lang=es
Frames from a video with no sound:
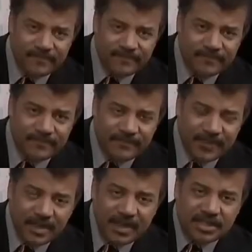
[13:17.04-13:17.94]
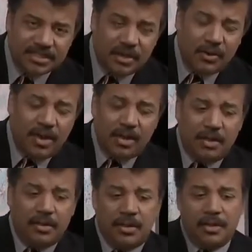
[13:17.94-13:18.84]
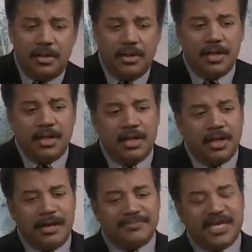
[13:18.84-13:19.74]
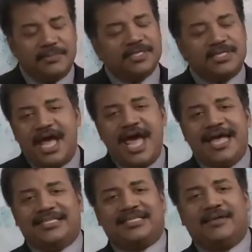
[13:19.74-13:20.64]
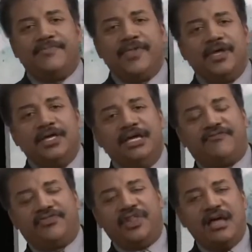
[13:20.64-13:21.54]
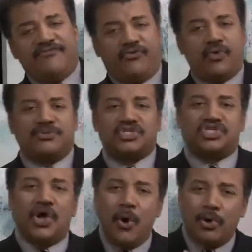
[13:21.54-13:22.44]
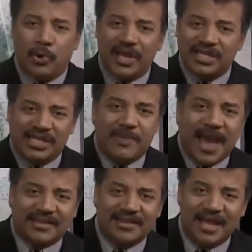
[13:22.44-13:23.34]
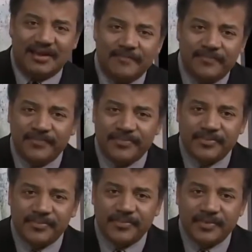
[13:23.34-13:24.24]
para empezar. Así que me veo tentado a preguntarme si la vida se formó tan rápido en esa época,